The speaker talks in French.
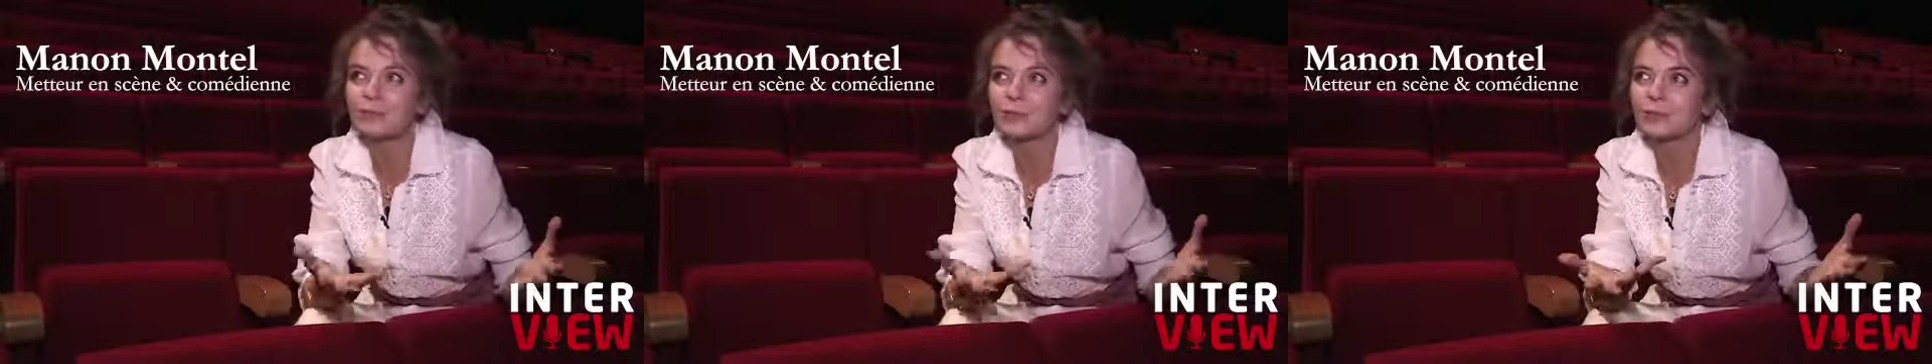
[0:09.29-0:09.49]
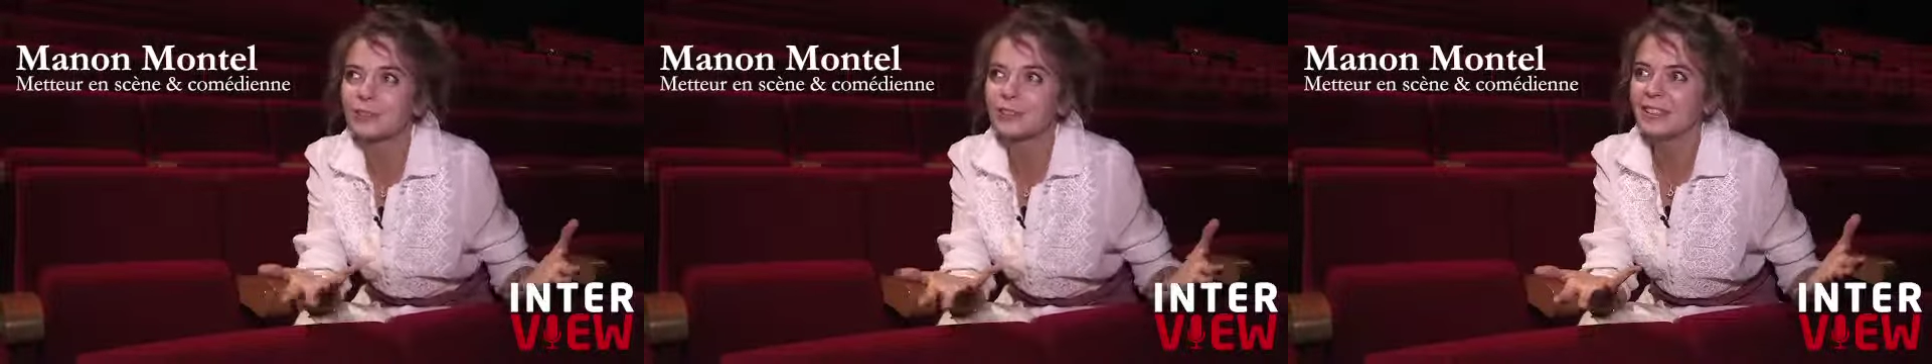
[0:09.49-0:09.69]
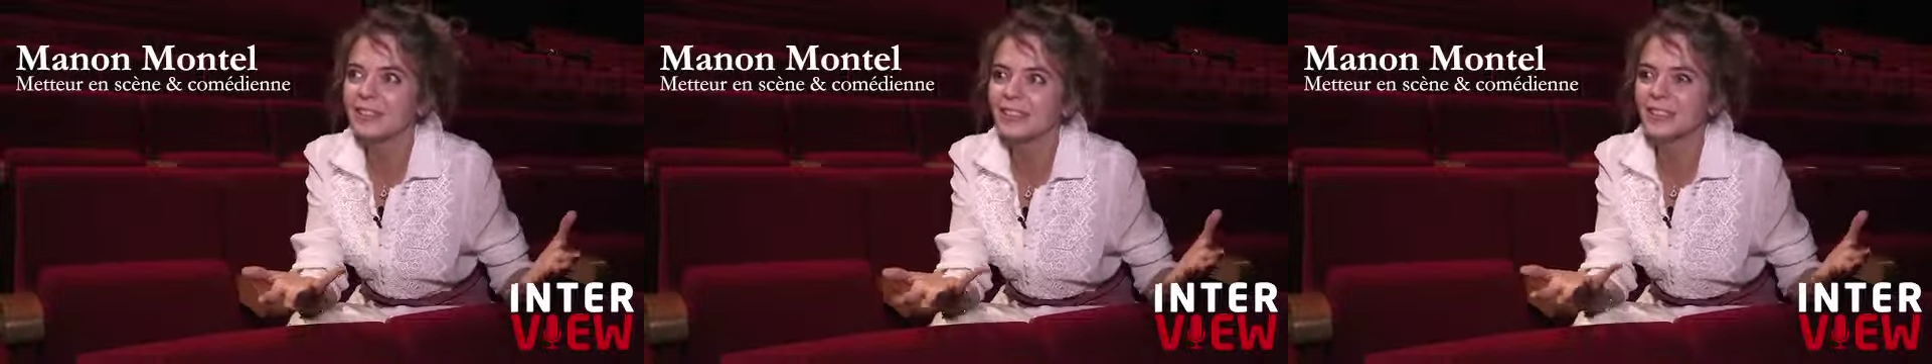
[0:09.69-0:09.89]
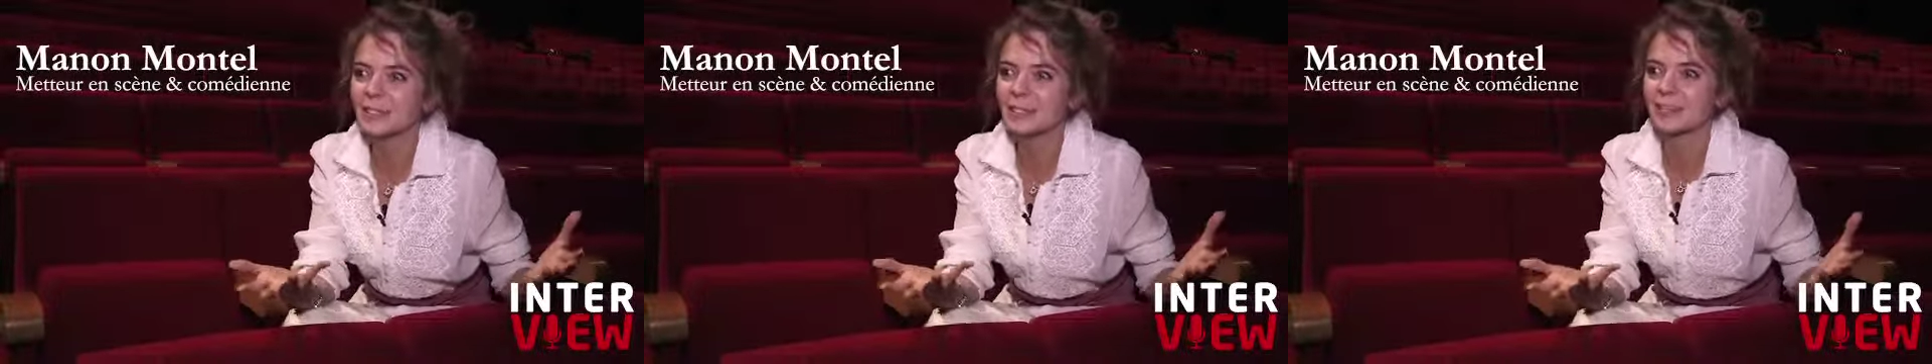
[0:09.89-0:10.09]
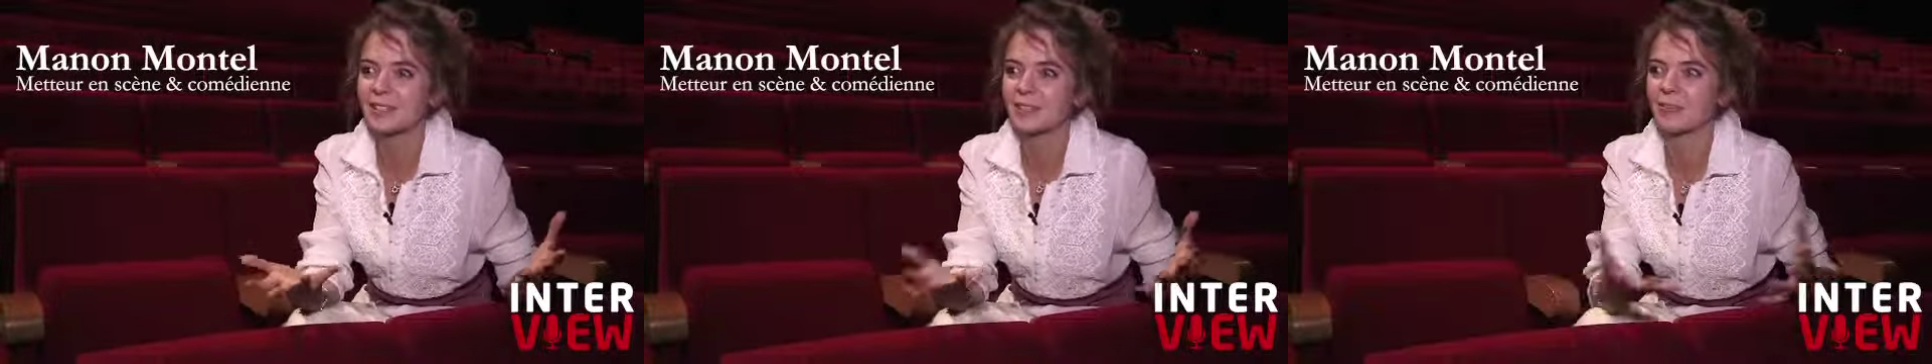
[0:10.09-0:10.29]
tournée
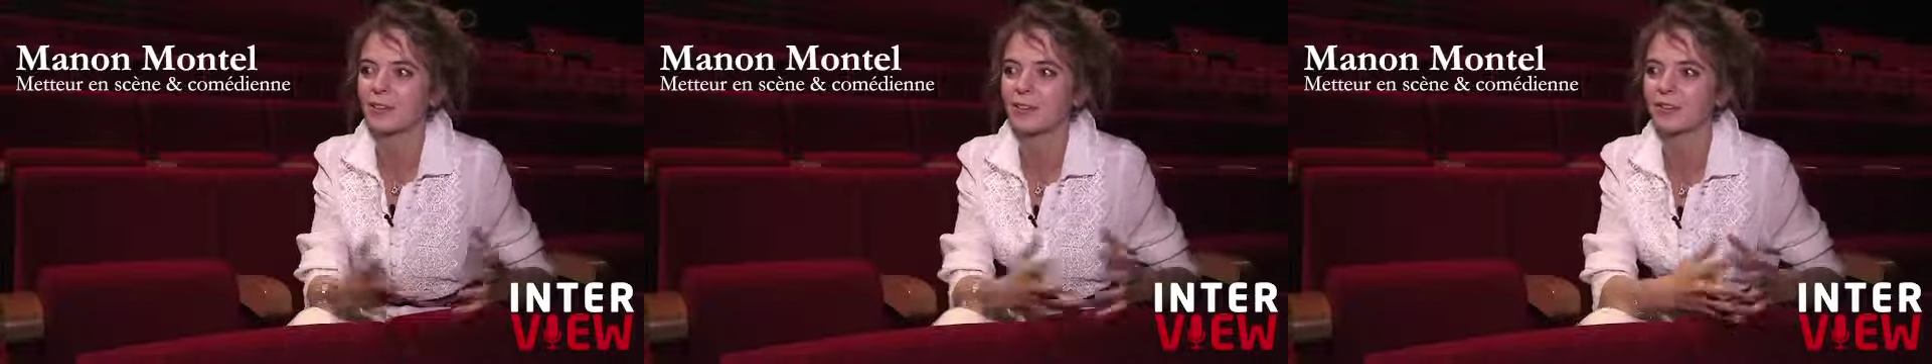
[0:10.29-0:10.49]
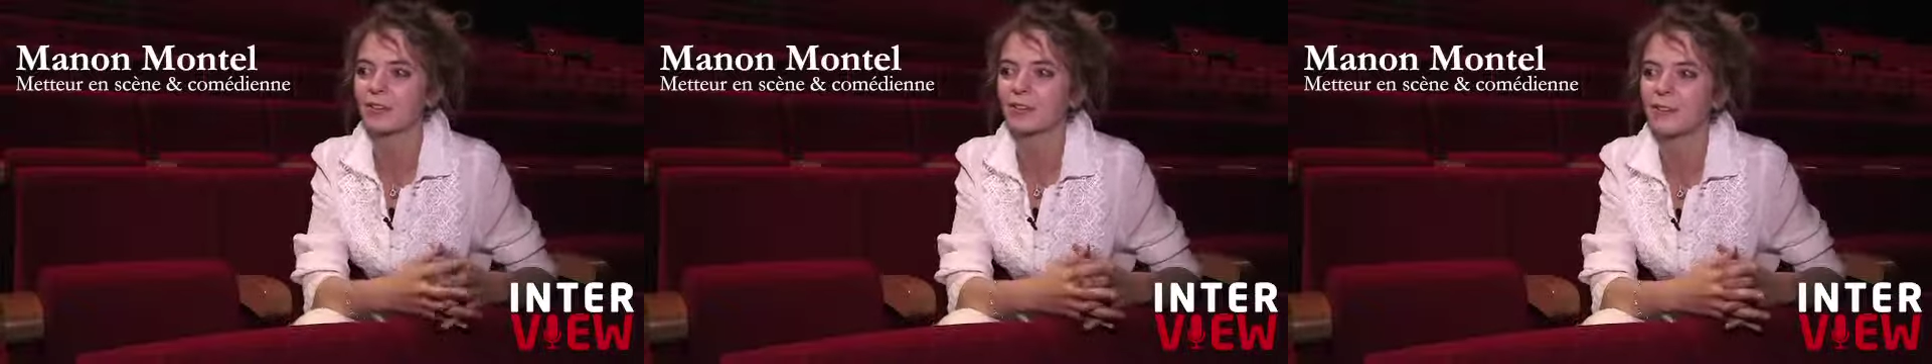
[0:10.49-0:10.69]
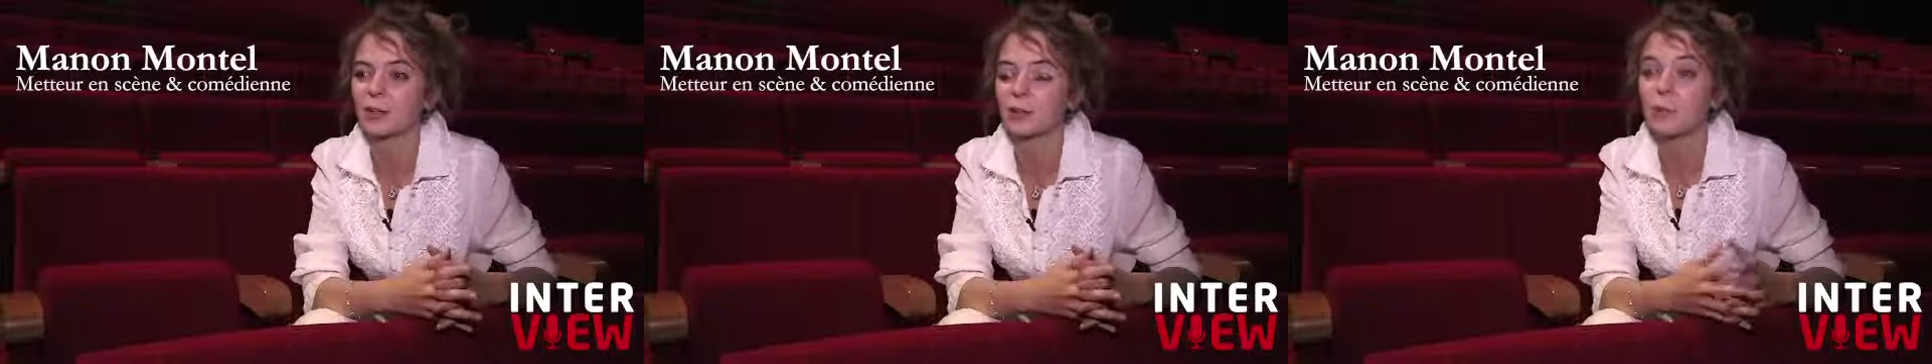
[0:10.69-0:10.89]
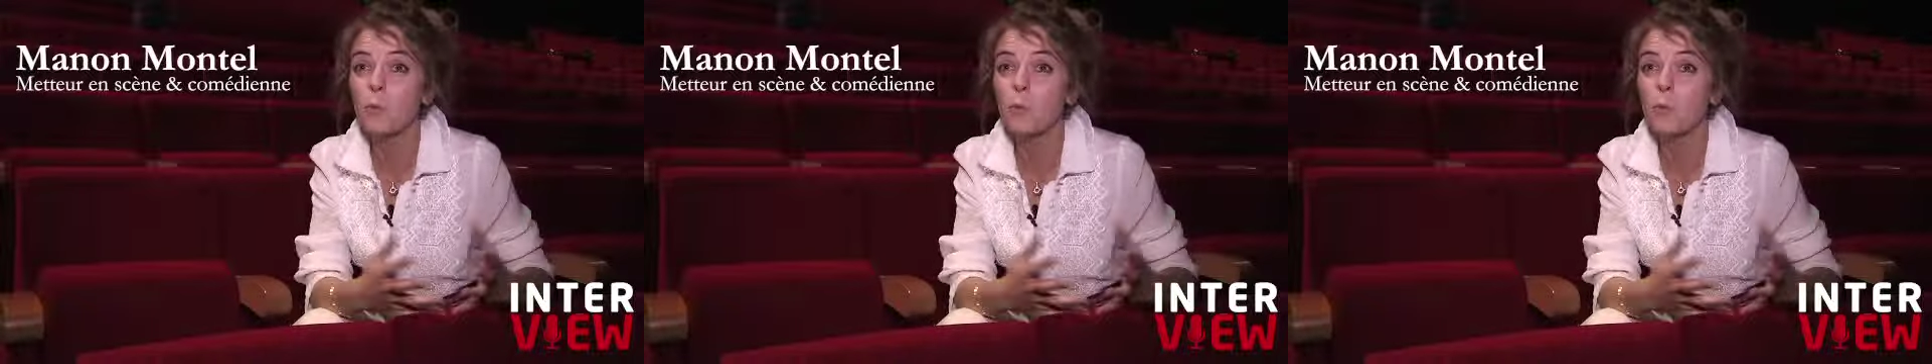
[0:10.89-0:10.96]
comme ça vers, euh, vers